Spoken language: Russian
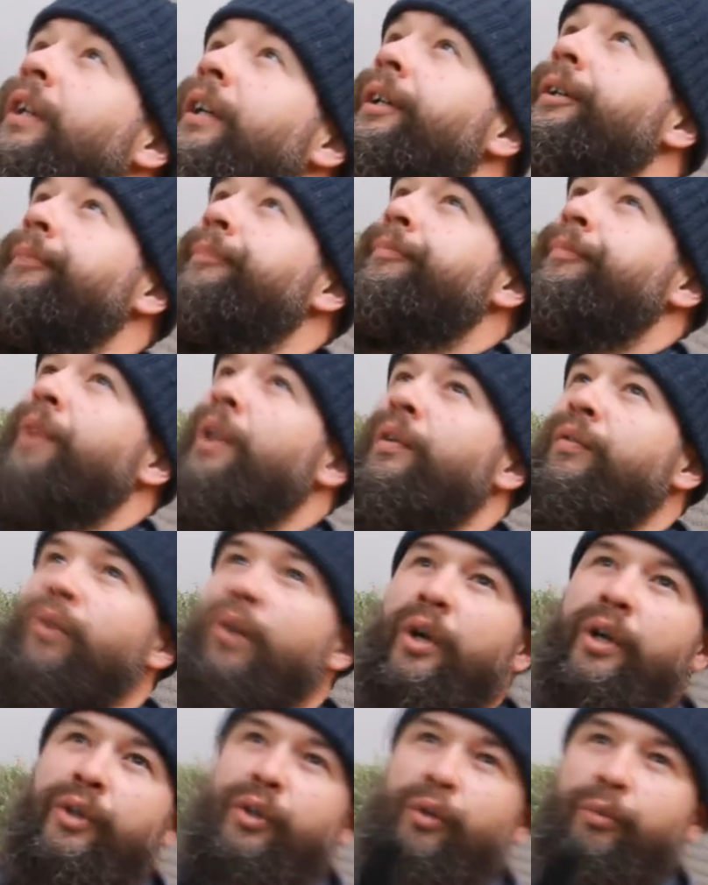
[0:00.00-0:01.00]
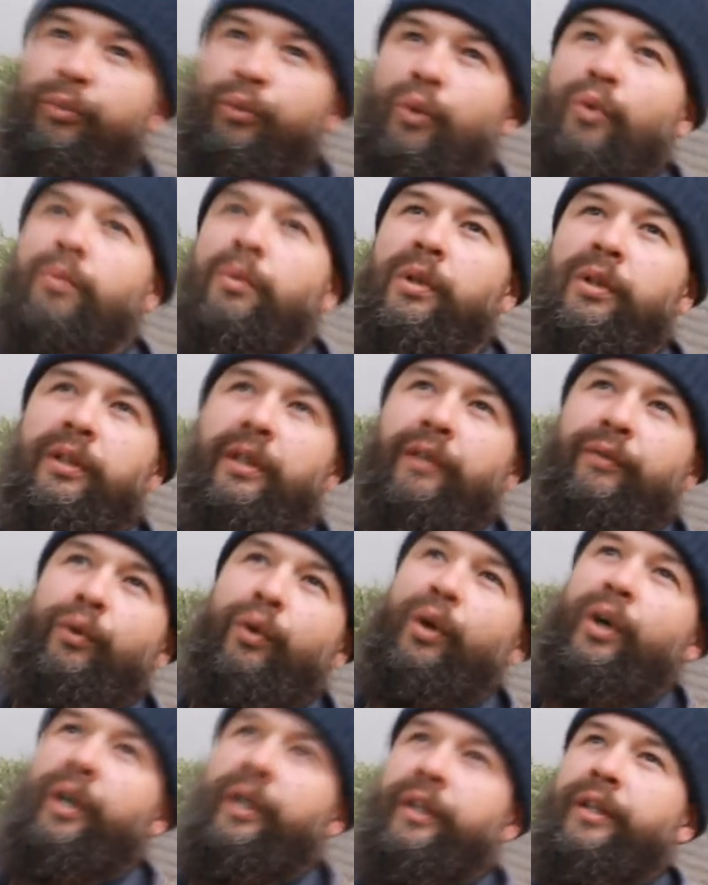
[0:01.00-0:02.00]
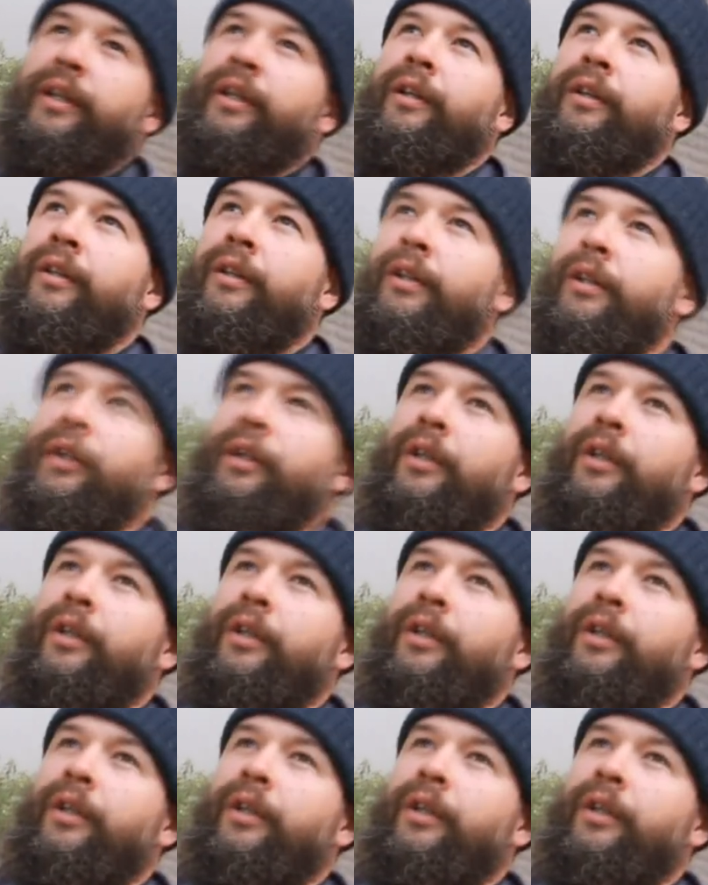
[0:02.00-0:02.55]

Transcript: я давно о нем думал, давно хотел.